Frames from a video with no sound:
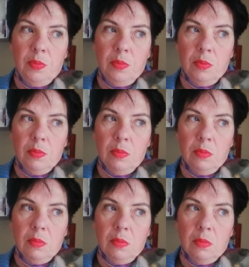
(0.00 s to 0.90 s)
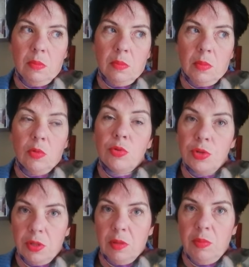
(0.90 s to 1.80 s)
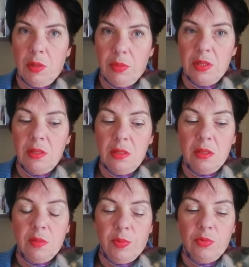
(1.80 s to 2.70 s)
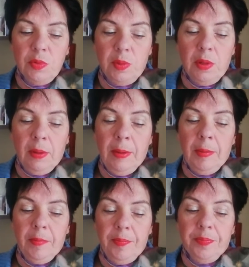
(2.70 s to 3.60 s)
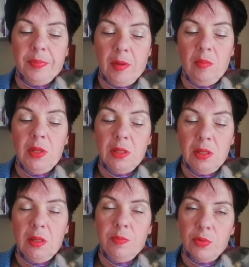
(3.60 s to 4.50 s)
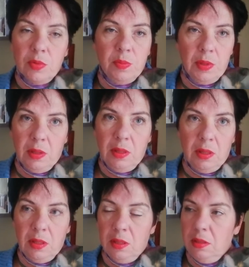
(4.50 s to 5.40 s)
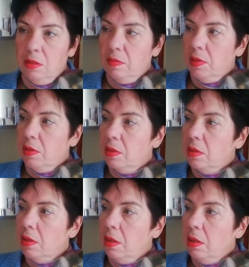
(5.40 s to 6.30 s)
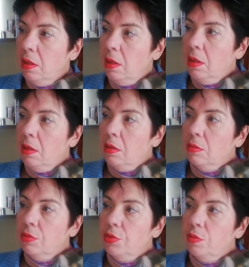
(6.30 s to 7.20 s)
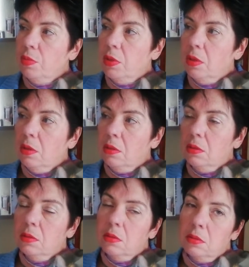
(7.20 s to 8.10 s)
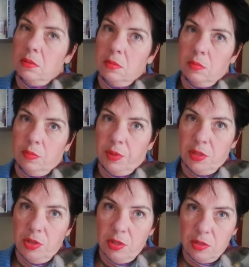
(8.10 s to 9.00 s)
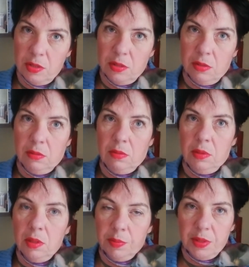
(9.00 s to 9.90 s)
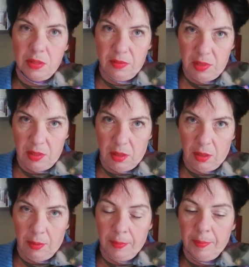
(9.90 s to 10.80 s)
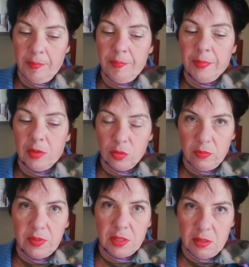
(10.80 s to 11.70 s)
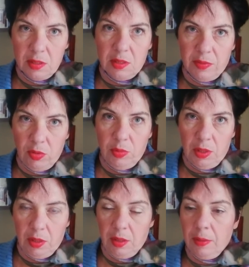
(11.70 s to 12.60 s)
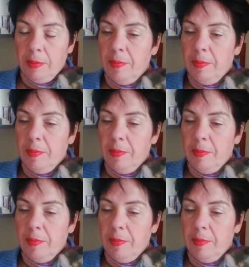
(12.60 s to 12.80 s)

э, хочет ко мне обратиться с просьбой. У меня таких просьб было ни одна, ни две, ни три. В общем-то, э, прочесть их произведения, чтобы высказать свое мнение.